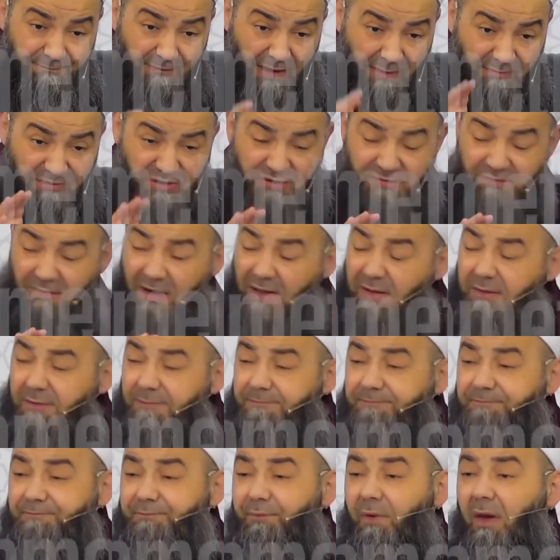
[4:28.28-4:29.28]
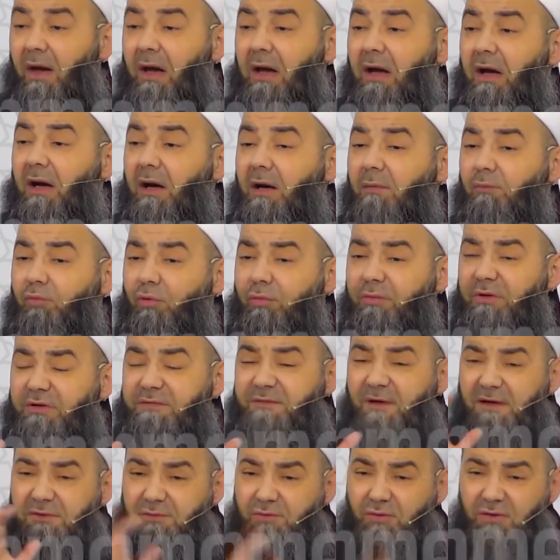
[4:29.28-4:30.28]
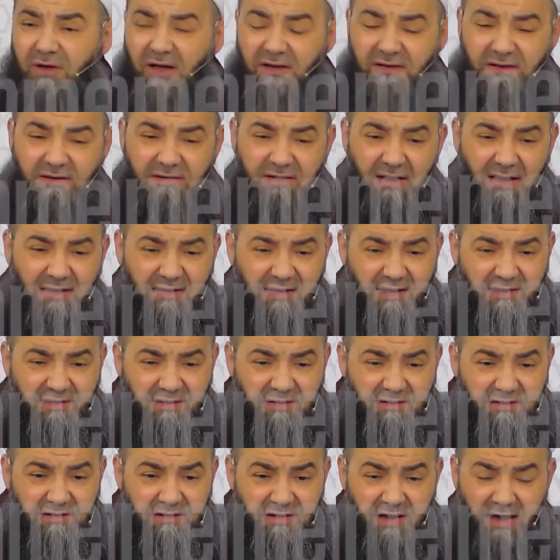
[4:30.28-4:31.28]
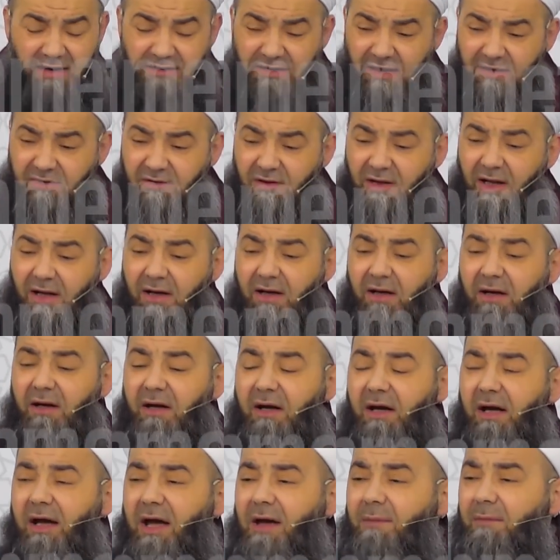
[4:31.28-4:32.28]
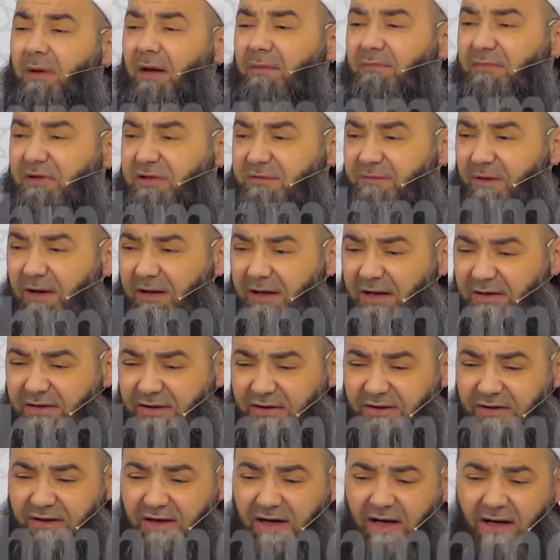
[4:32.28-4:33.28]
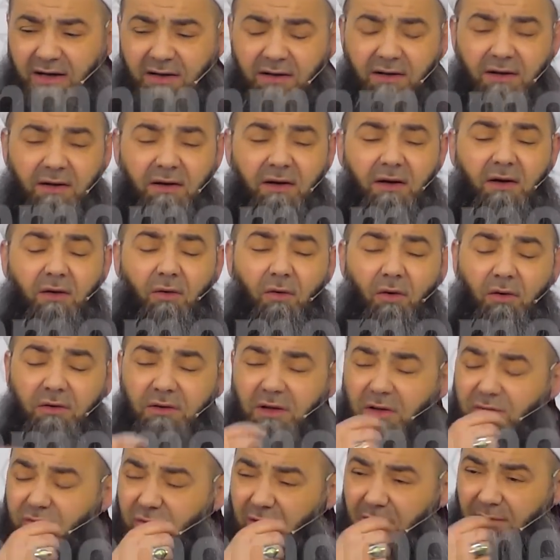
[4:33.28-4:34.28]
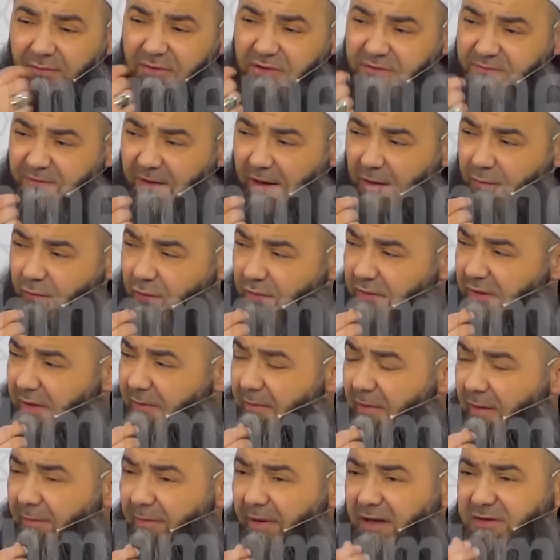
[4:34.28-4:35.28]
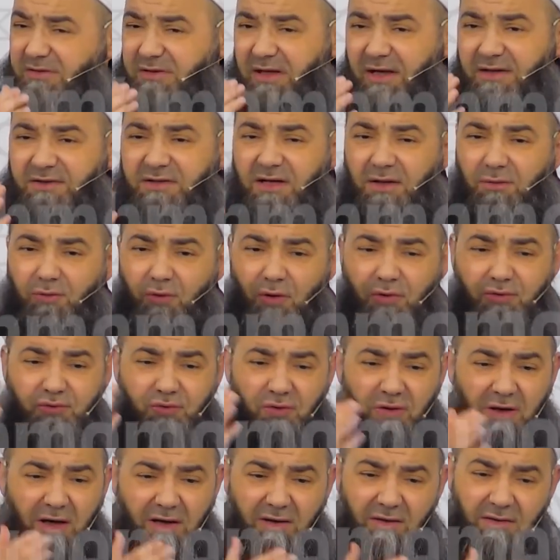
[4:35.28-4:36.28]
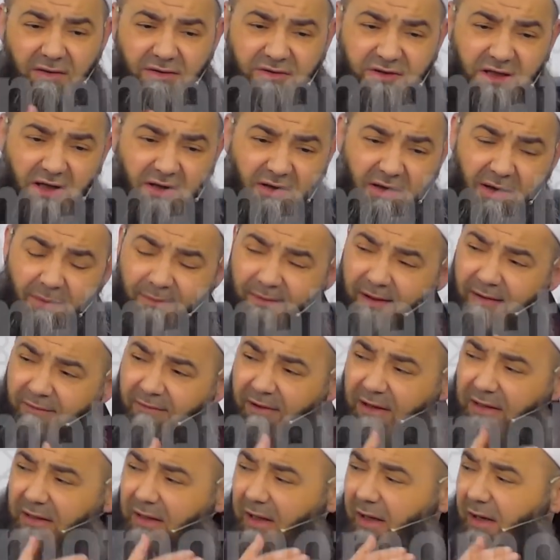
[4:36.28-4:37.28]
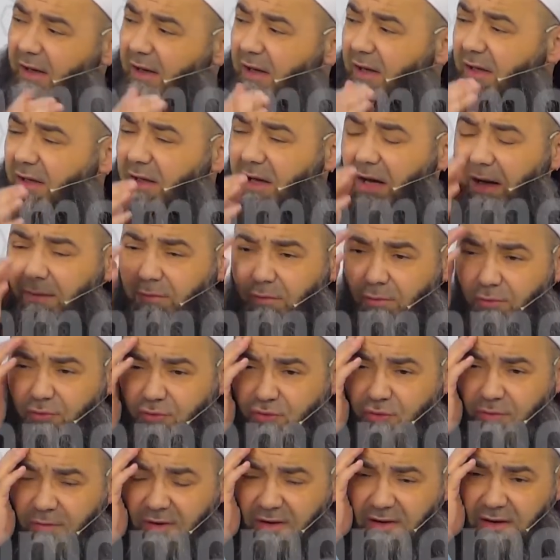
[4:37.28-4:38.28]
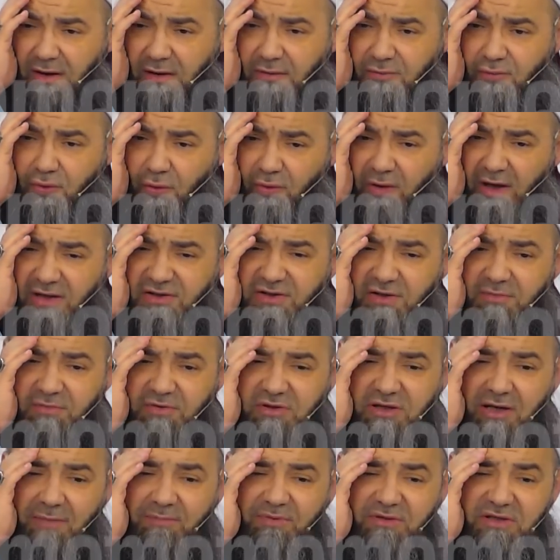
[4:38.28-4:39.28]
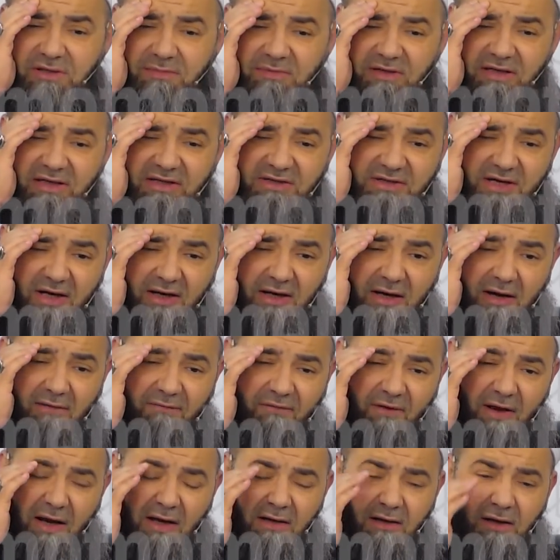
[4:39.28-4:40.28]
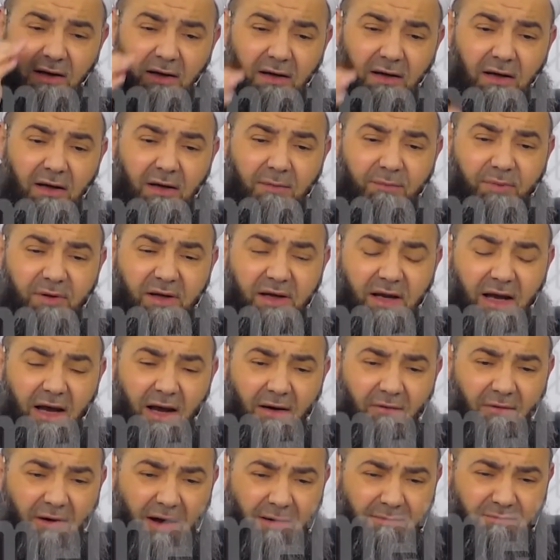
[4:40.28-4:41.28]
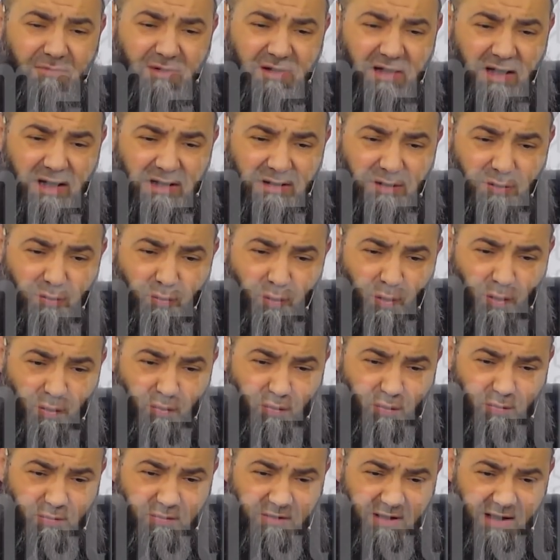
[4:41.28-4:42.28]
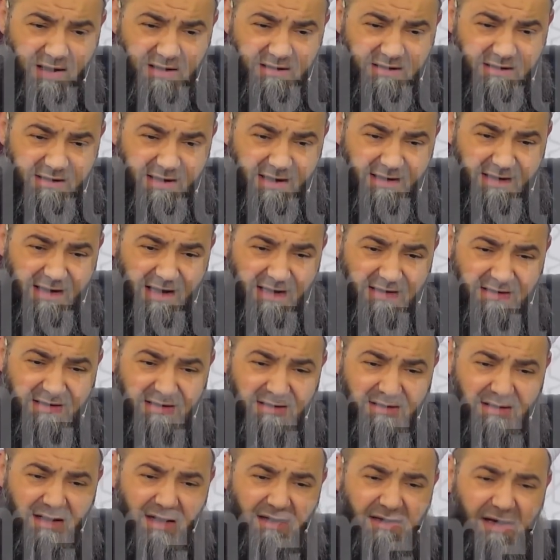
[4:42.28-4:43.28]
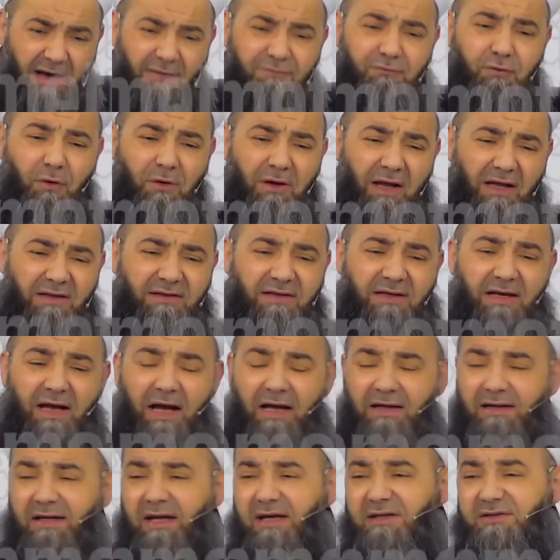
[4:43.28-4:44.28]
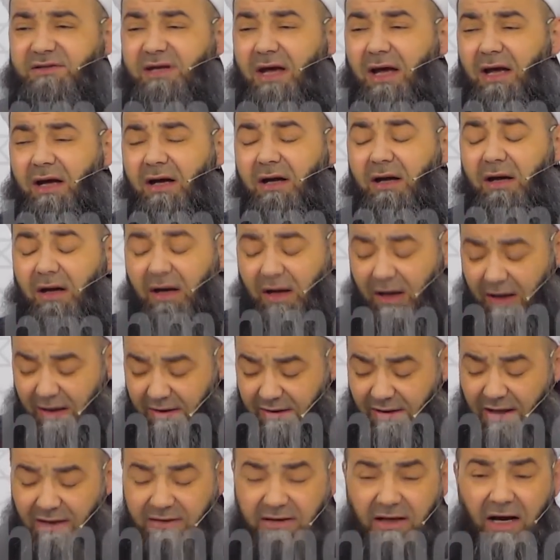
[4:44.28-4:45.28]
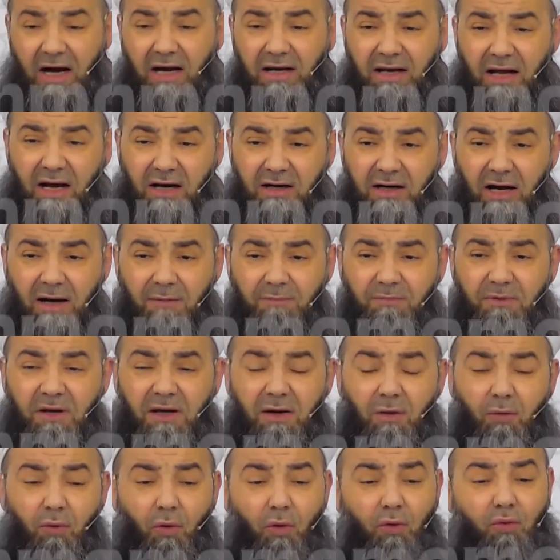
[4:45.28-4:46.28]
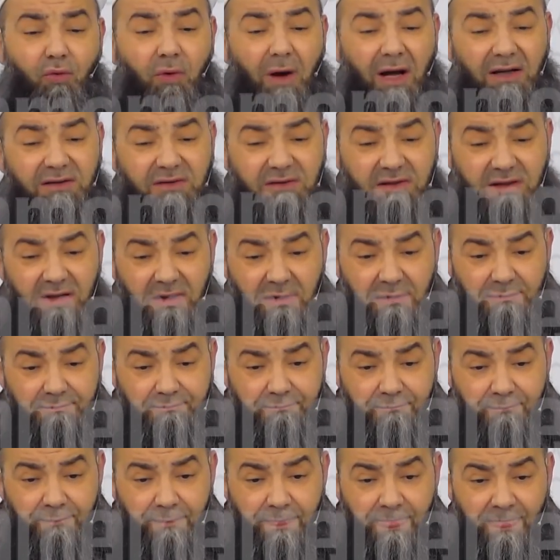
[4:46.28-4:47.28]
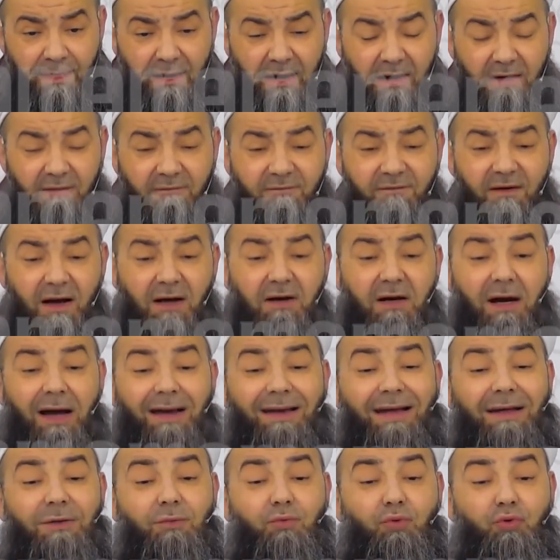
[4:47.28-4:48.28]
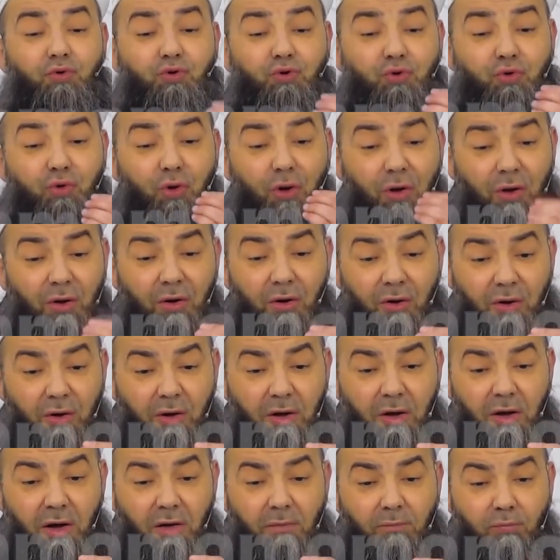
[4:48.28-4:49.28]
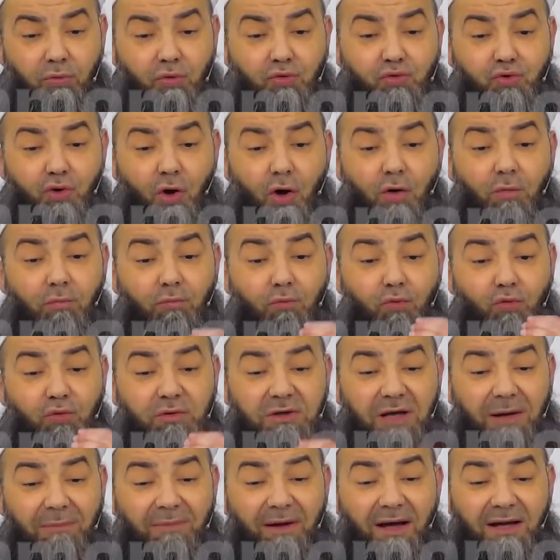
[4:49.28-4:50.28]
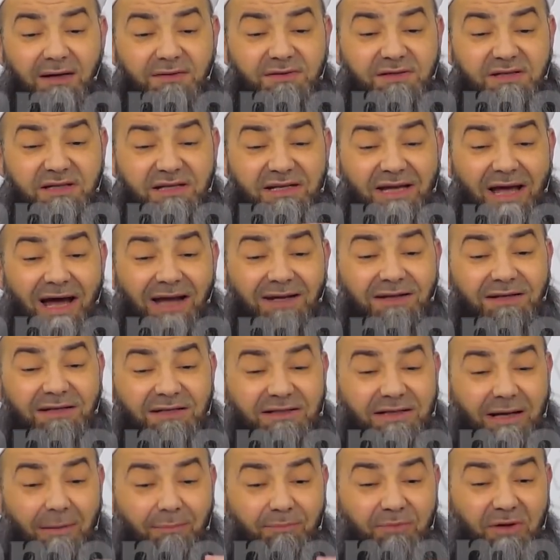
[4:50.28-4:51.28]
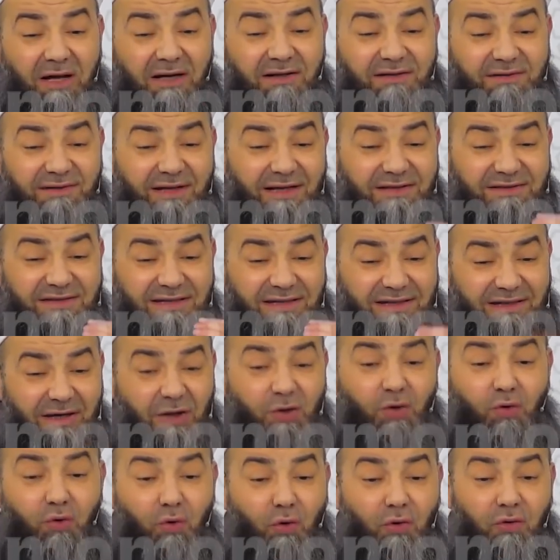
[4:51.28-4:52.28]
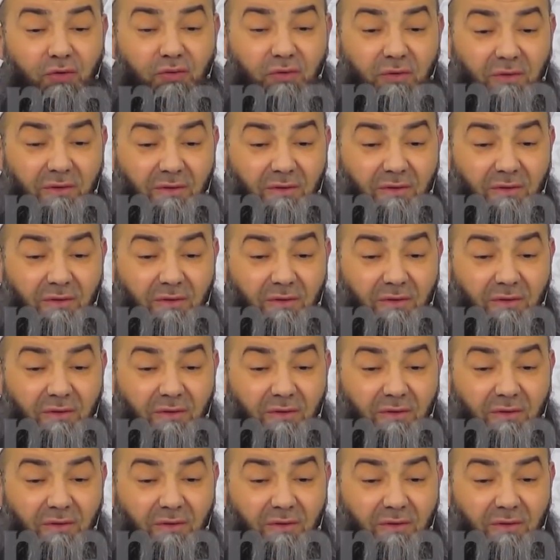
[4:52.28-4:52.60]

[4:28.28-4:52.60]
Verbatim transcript: Misvak. Bu misvak sünneti terk edildiğini anladılar. Hemen misvak edindiler. Ondan sonra misvak kullanmaya başlayınca gözcüler içeri haber verdiler. Ya bu Müslümanlar çok acıkmışlar, bizi mi yiyecekler falan. Bir evham mı geldi, korku mu geldi, ne geldi? Laf dolandı yani neyse. Allah Teala kalplere korku attı ve kale düştü. Bu çok muteber siyer kitaplarında zikrediliyor.